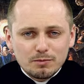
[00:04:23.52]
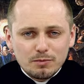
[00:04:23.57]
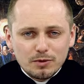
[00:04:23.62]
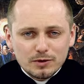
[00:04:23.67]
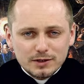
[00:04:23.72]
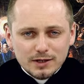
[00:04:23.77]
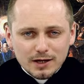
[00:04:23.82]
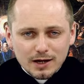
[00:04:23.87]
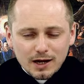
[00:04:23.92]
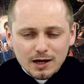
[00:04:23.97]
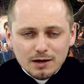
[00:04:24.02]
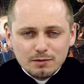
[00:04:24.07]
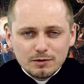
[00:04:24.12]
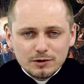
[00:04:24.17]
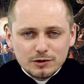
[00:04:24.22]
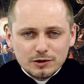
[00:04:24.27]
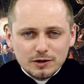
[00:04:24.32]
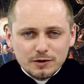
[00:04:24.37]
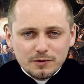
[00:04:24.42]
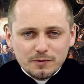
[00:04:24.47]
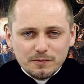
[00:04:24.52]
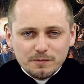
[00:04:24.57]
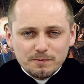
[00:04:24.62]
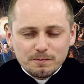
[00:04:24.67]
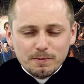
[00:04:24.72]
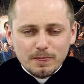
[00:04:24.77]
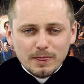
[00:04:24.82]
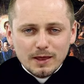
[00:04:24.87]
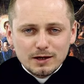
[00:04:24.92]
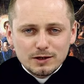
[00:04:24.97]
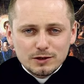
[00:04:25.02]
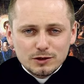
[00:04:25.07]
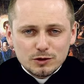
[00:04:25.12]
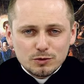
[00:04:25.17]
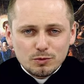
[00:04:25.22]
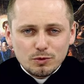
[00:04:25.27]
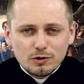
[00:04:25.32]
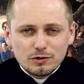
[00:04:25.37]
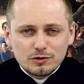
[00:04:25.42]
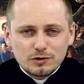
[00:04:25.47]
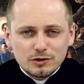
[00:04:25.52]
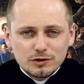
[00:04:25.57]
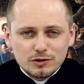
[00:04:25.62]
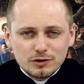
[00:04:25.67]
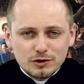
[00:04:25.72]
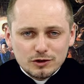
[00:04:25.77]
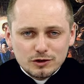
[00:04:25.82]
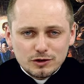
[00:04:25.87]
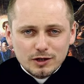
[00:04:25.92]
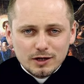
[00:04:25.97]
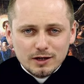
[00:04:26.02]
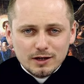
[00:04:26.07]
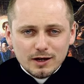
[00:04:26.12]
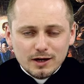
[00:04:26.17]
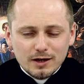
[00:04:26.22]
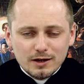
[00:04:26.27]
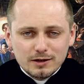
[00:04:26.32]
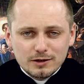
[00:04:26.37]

Postarajmy się złożyć życzenia